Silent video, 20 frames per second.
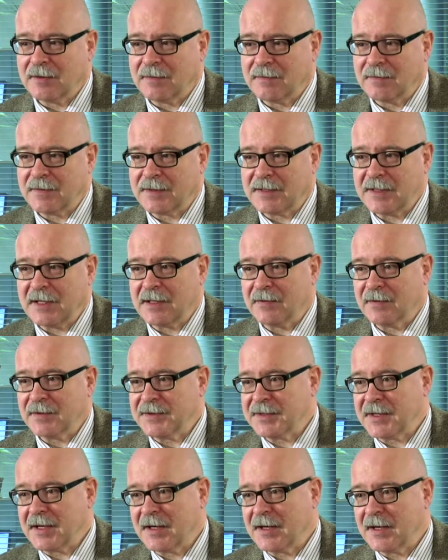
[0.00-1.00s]
в
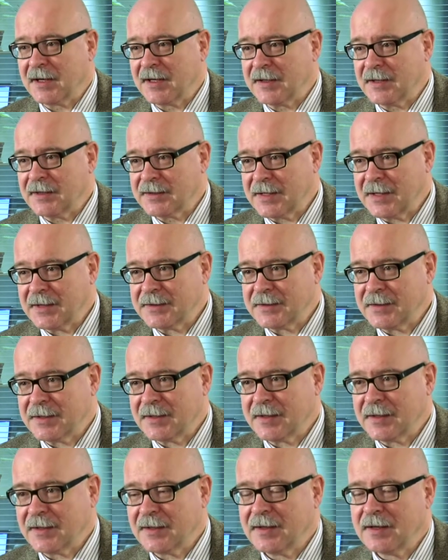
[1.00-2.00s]
исследовательских
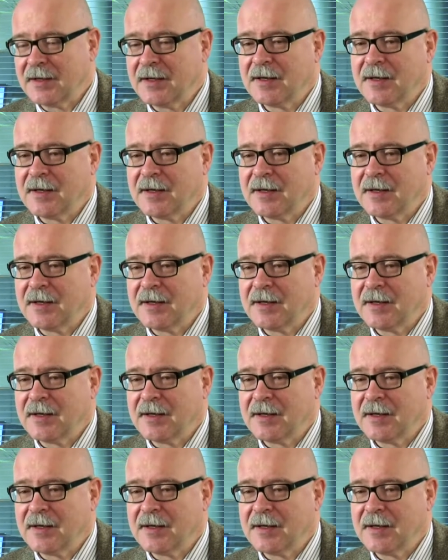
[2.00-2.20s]
организациях,